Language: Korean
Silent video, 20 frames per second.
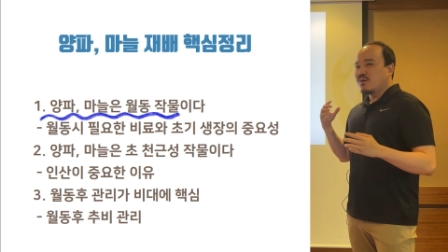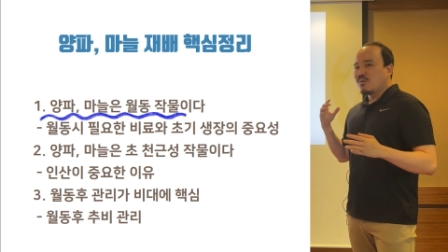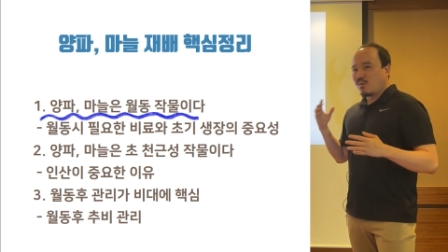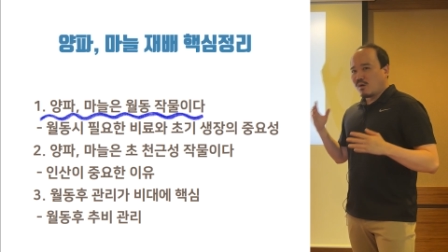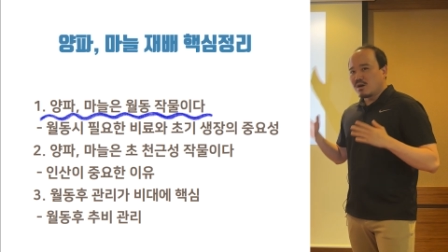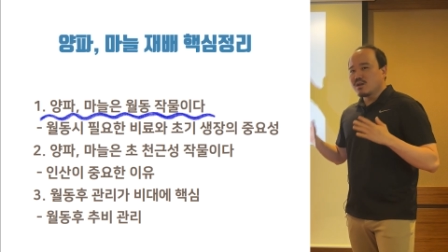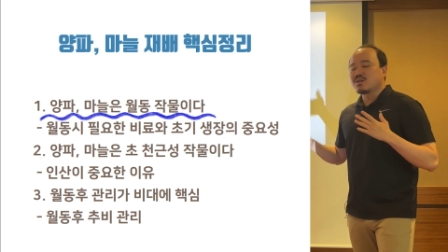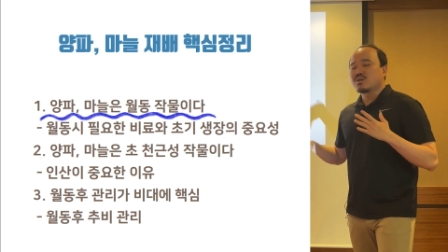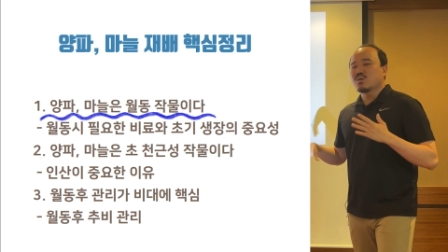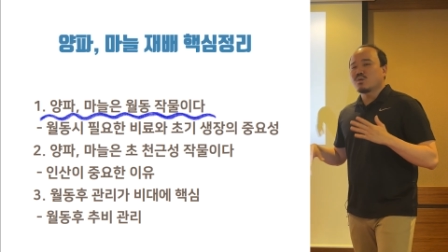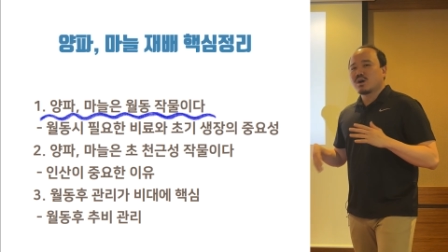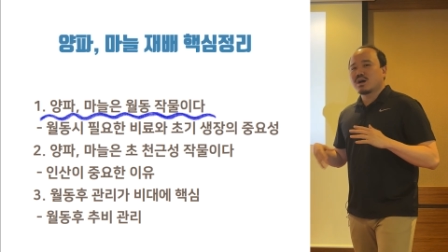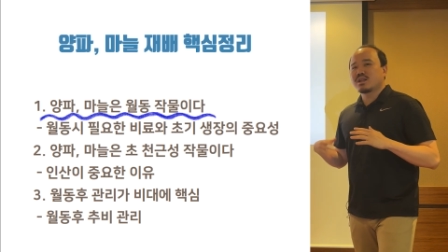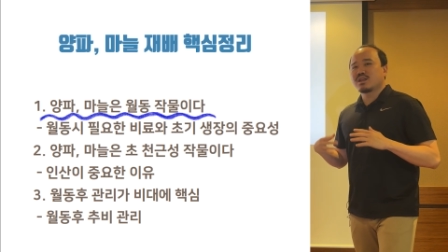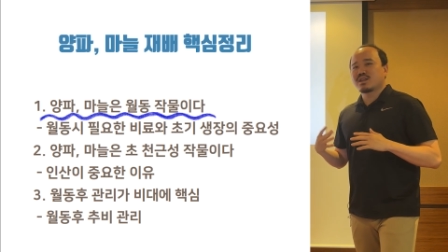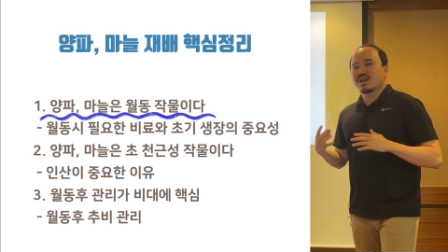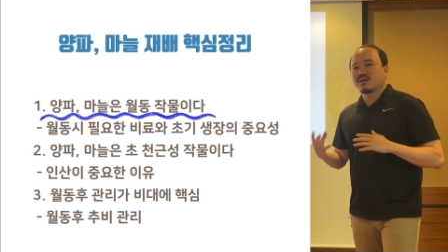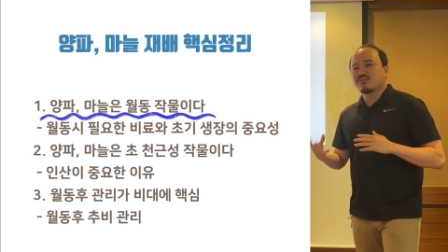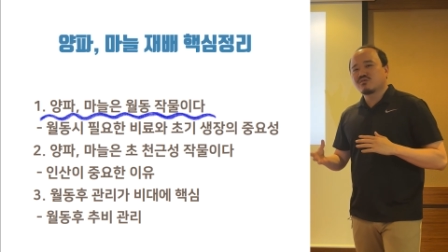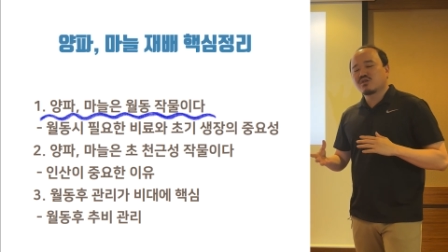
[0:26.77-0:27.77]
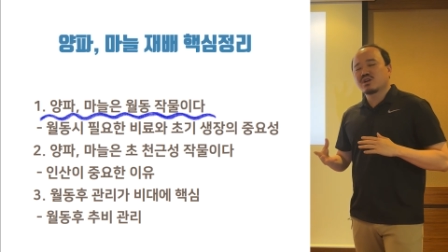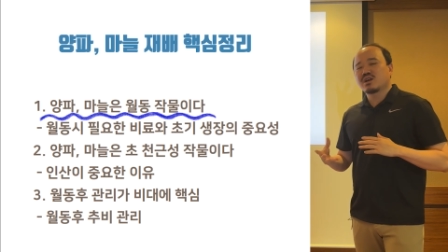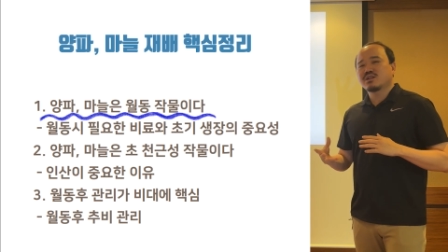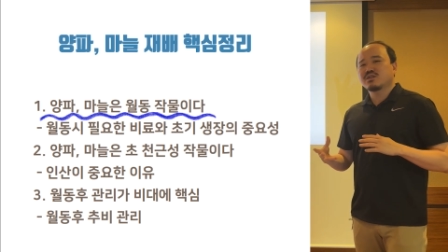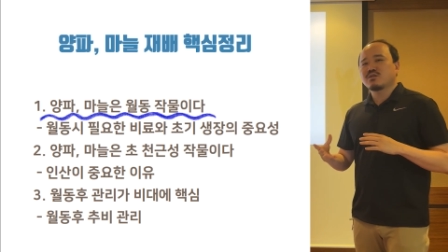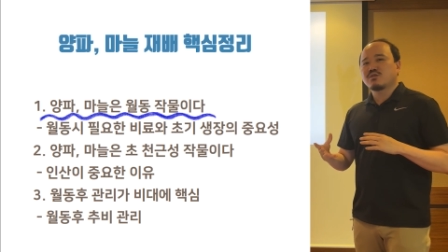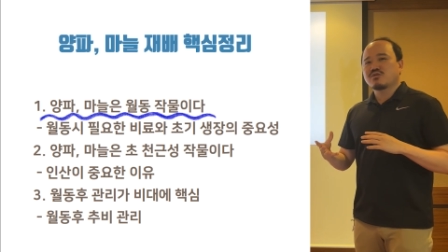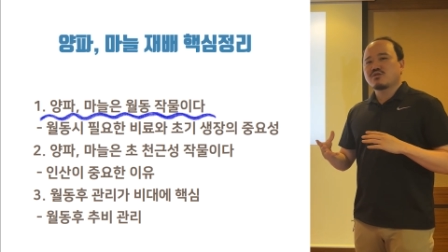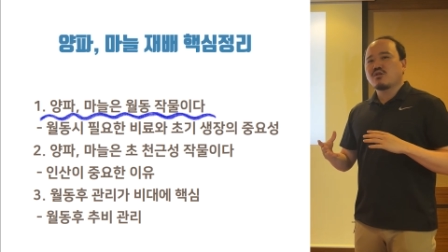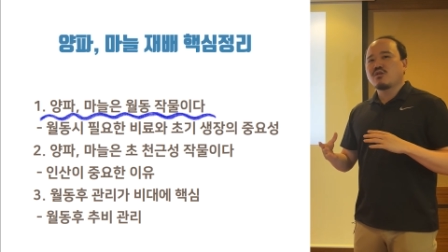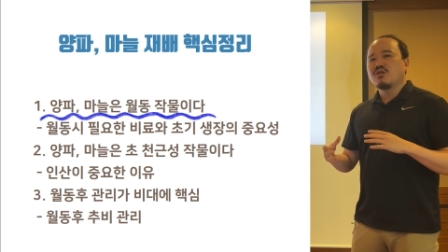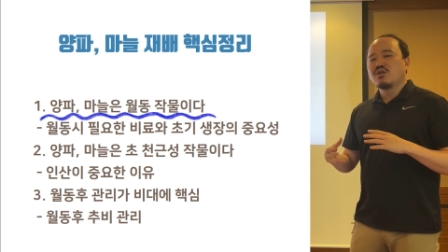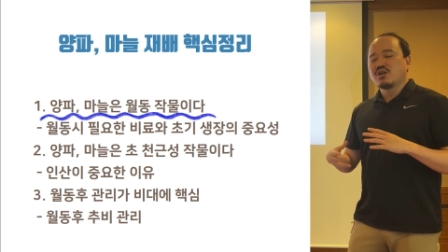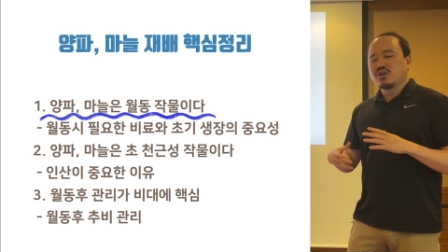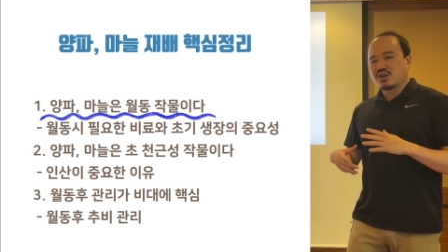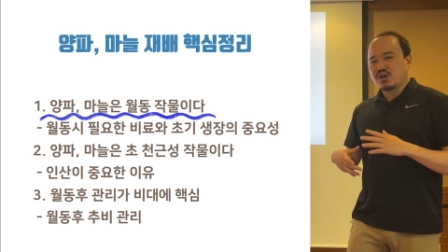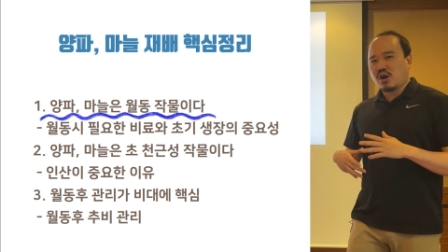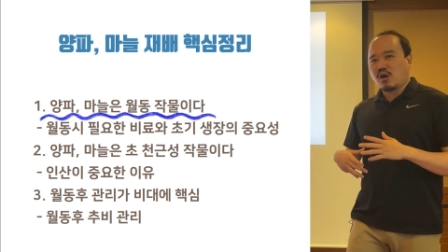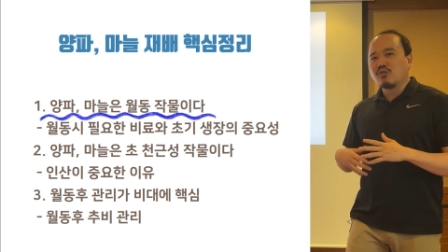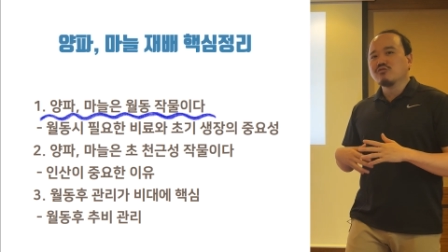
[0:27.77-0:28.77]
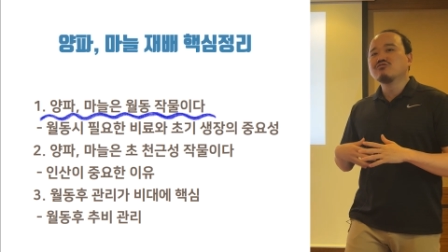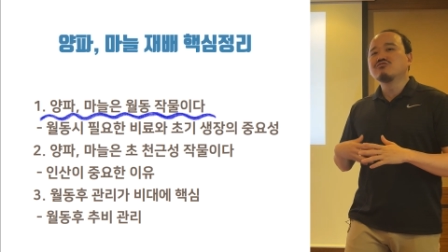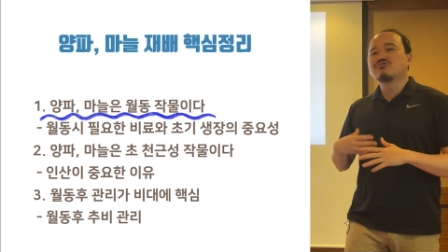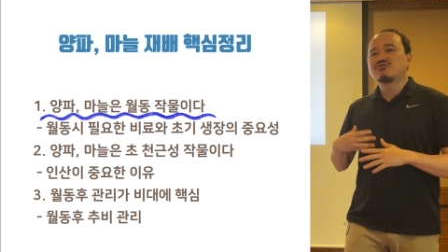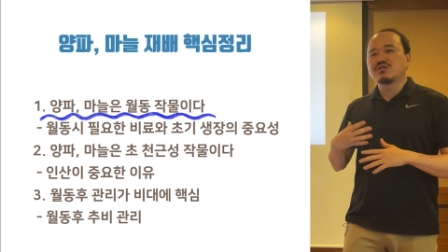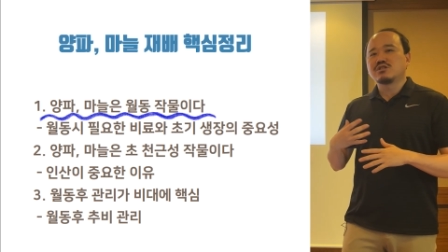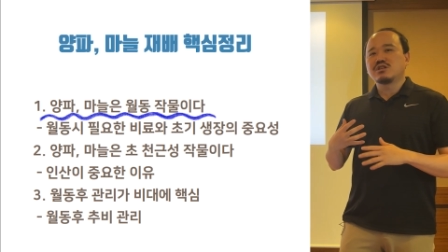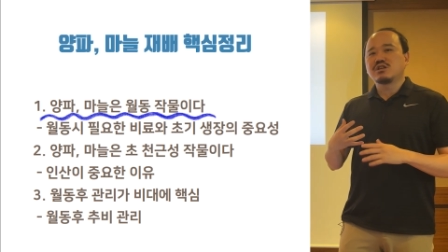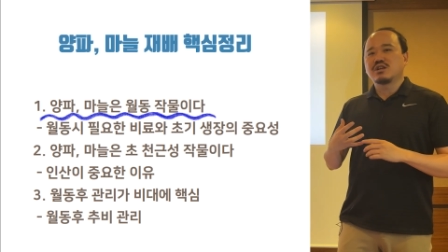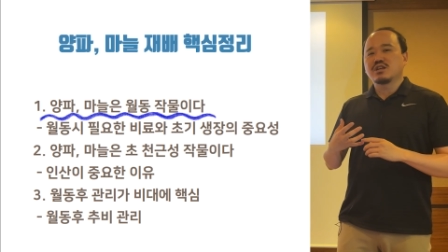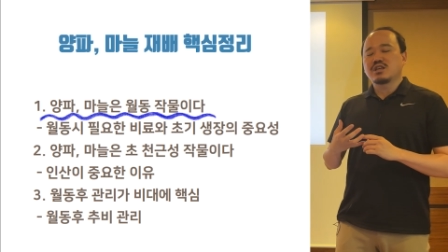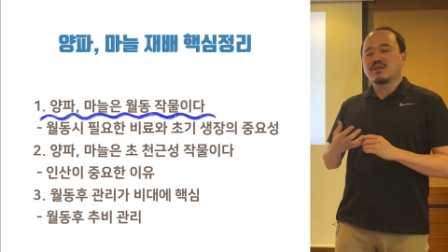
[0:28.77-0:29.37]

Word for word: 월동하는 작물이라는 거죠 겨울을